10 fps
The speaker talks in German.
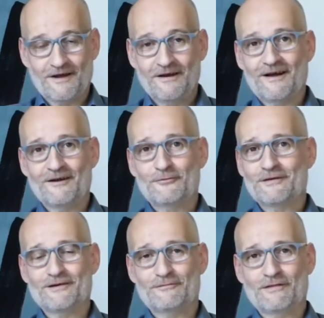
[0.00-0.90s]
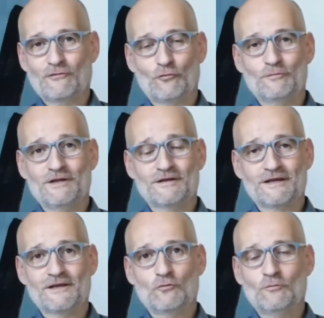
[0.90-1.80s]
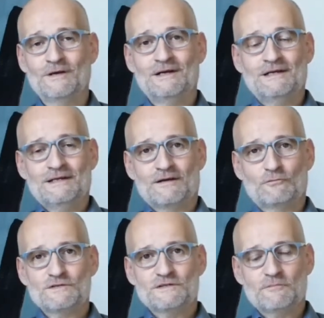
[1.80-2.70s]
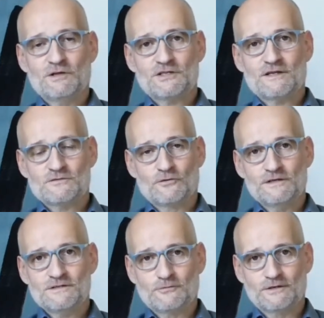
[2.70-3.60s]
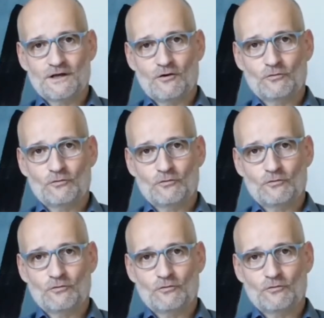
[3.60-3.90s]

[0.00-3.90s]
keine Ahnung, irgendwann so um den Dreh rum, da wussten die Menschen das noch nicht so genau.